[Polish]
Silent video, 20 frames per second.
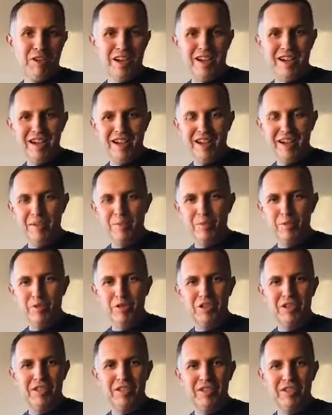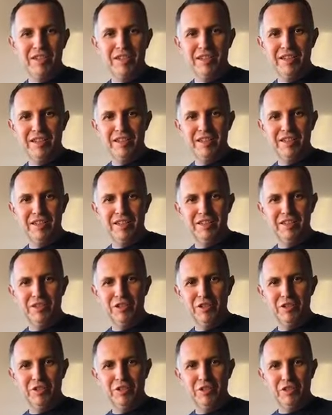a poszedł e,
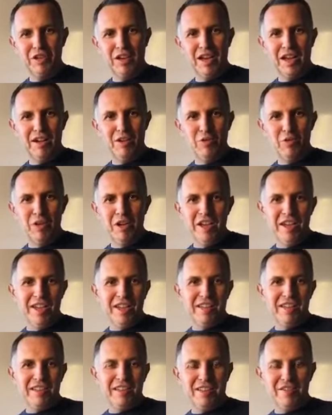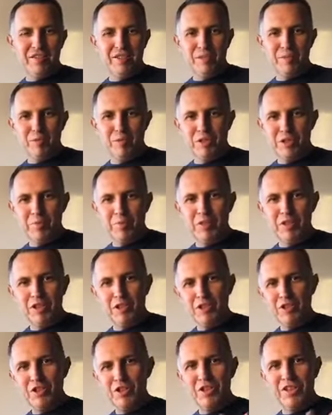do, do Realu. Tak więc można
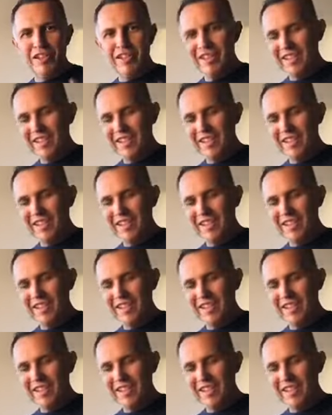powiedzieć, e,